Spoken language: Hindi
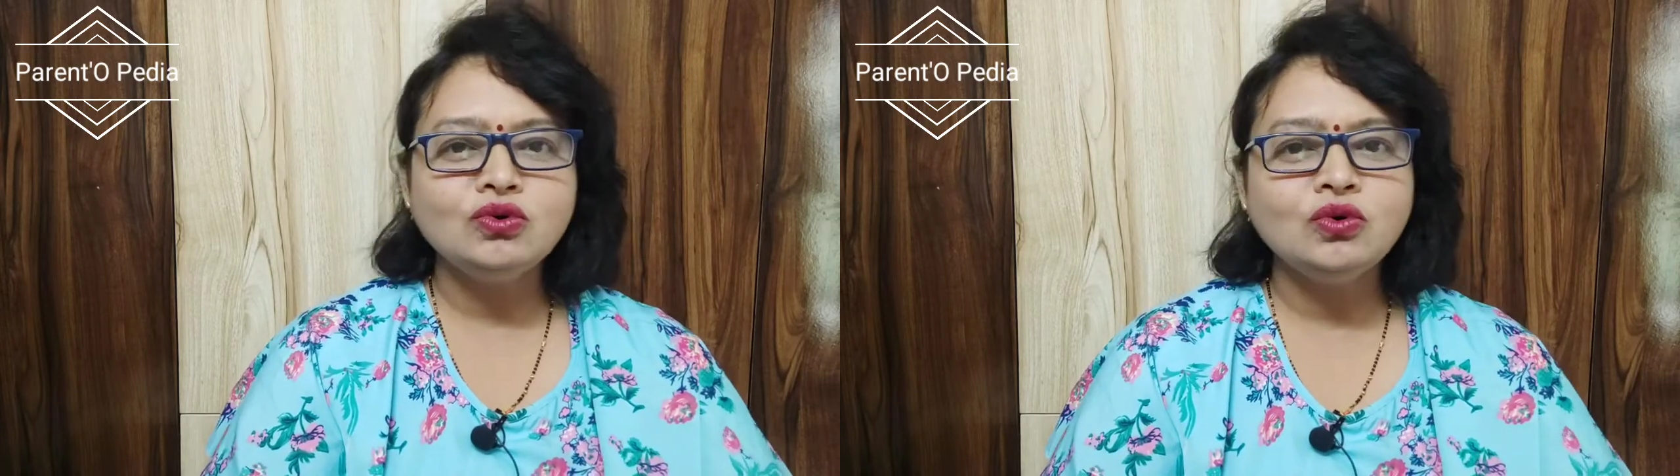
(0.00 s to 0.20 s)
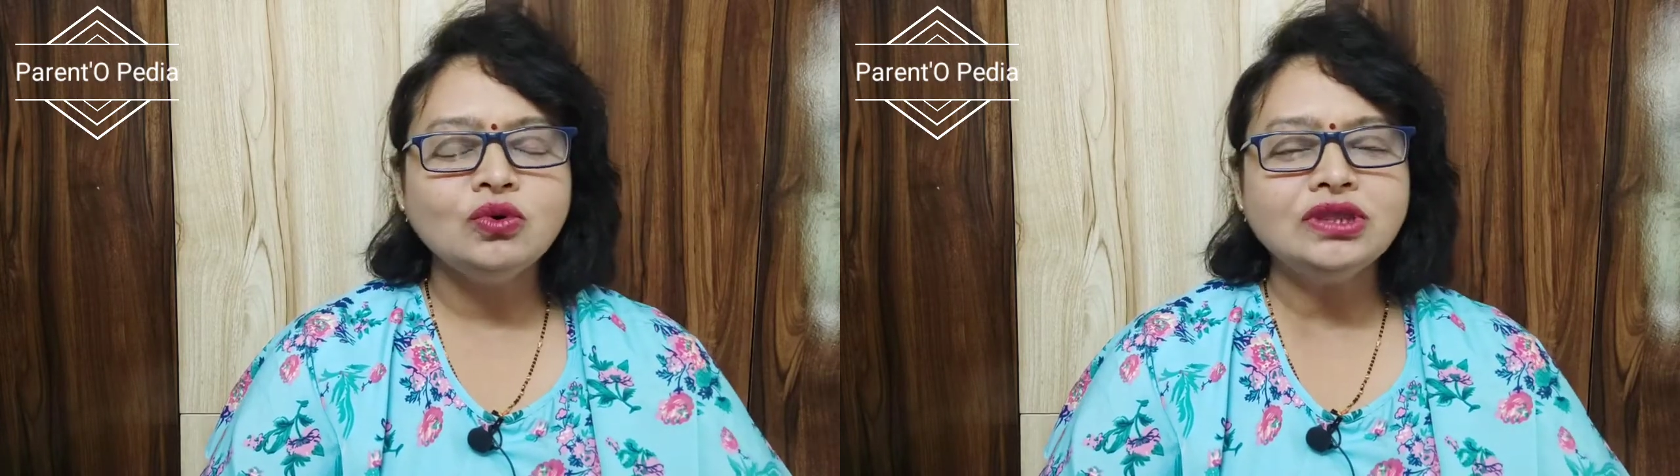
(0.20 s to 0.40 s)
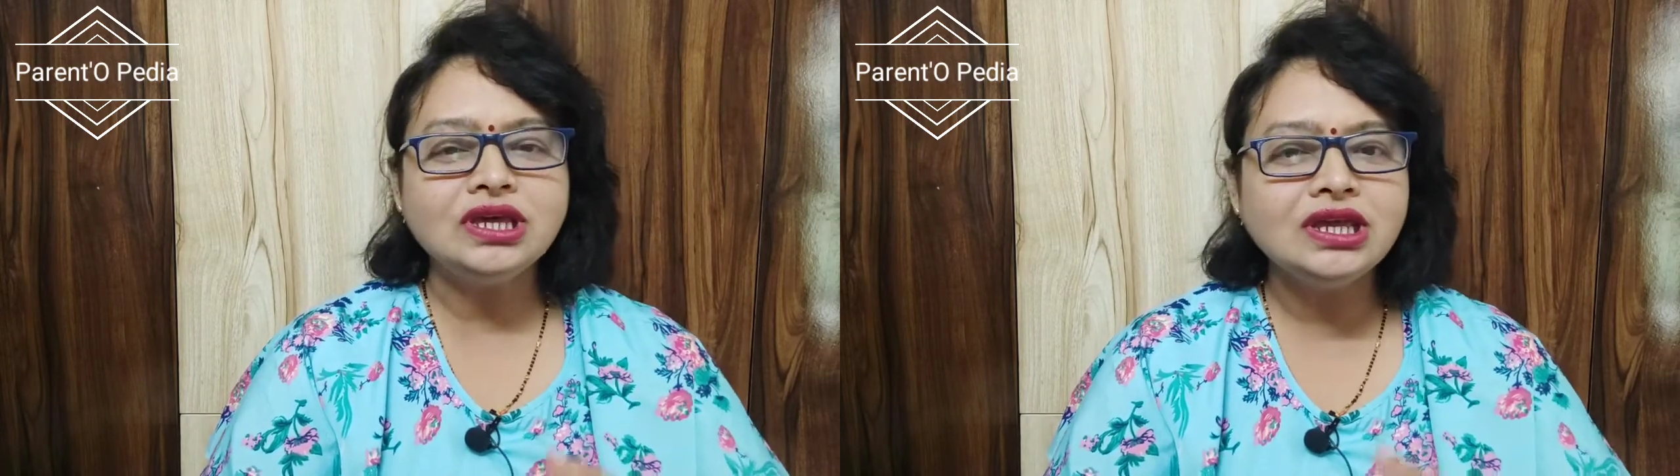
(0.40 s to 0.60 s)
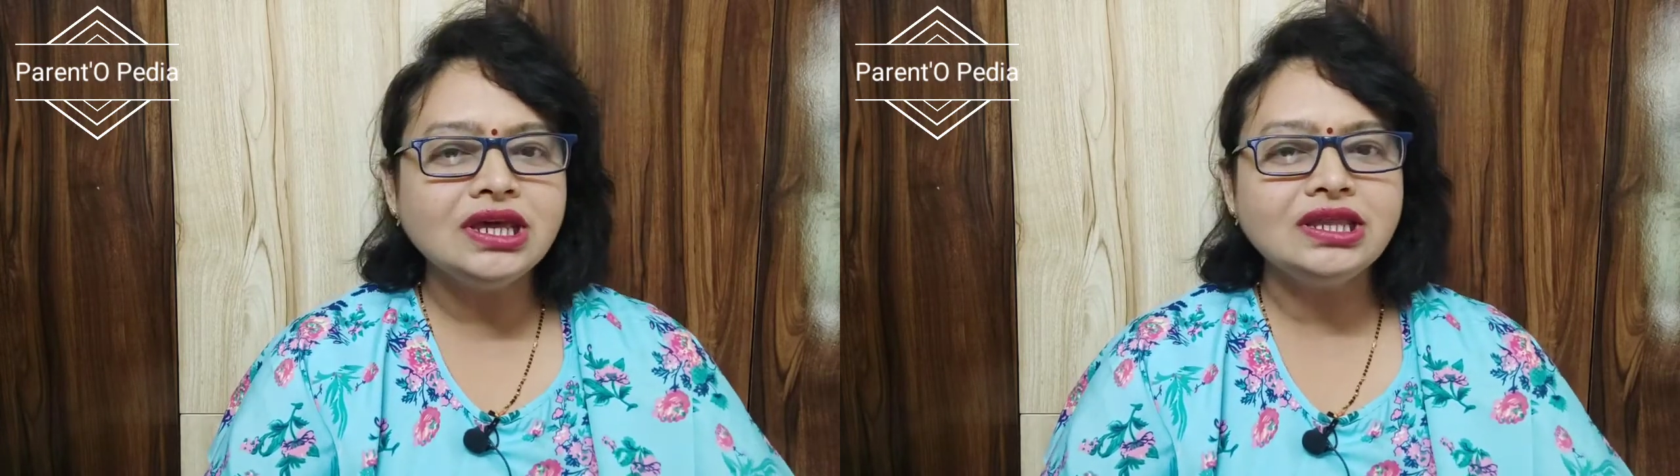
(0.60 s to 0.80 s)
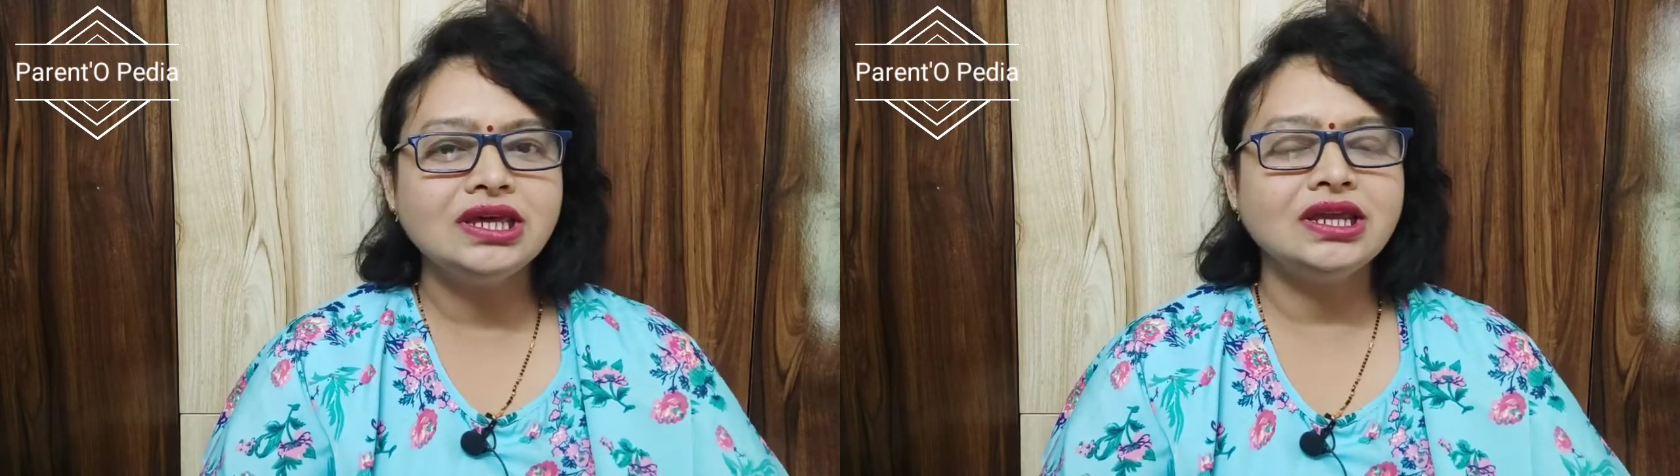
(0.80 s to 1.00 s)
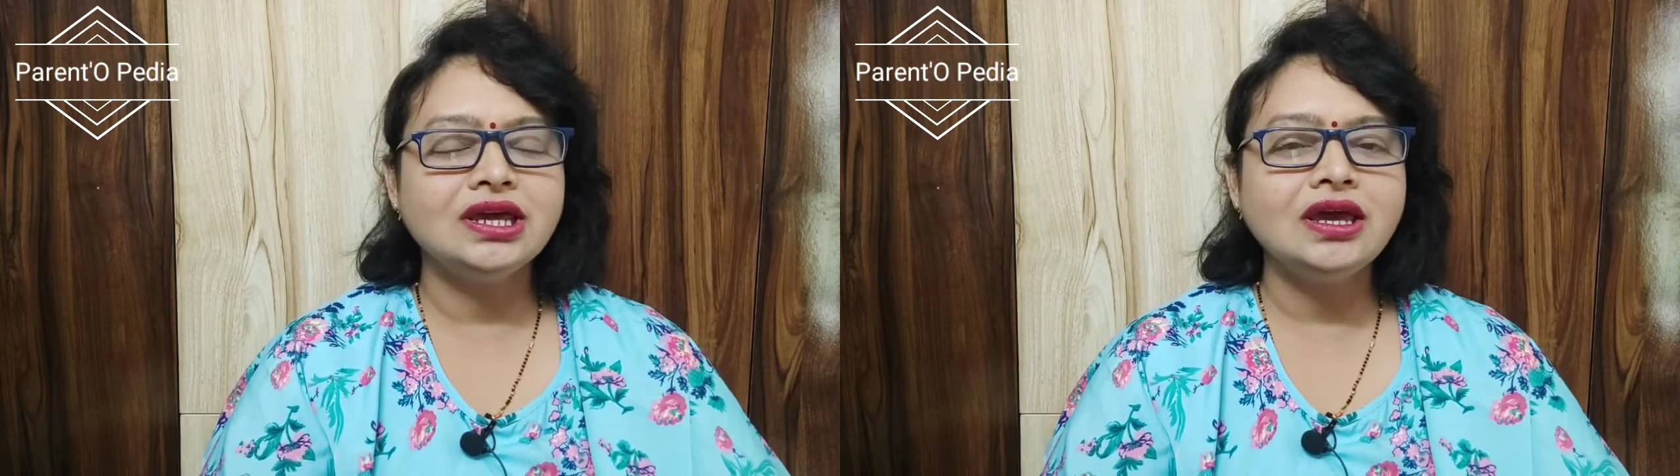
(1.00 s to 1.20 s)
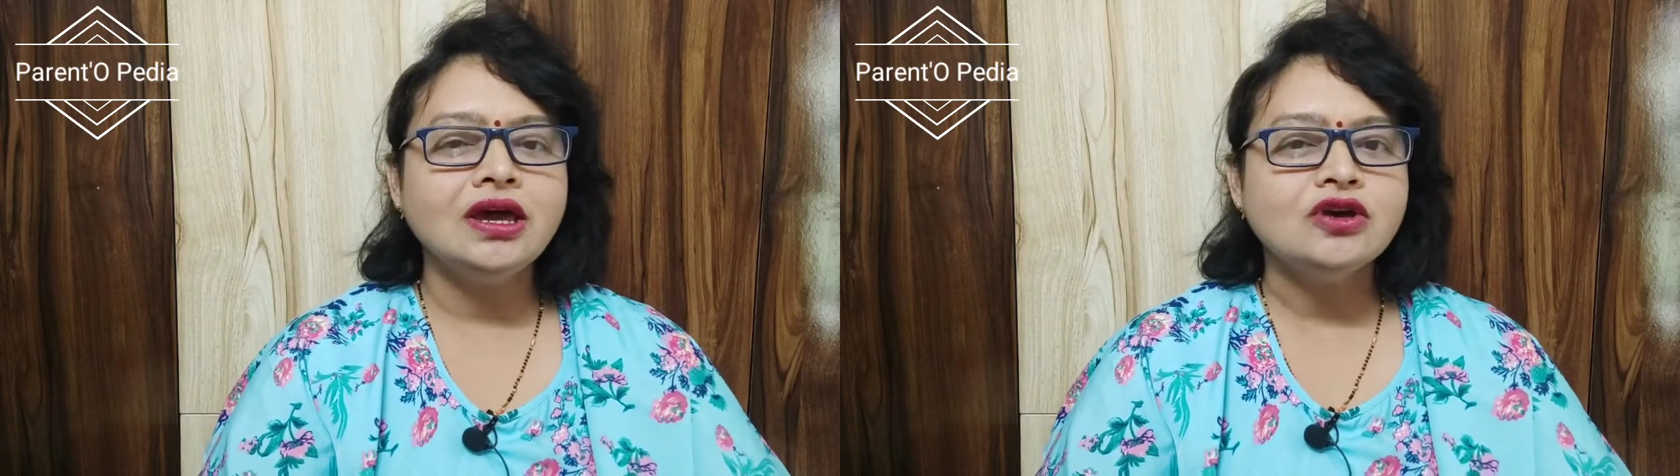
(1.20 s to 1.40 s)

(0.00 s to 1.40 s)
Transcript: उनको धीरे धीरे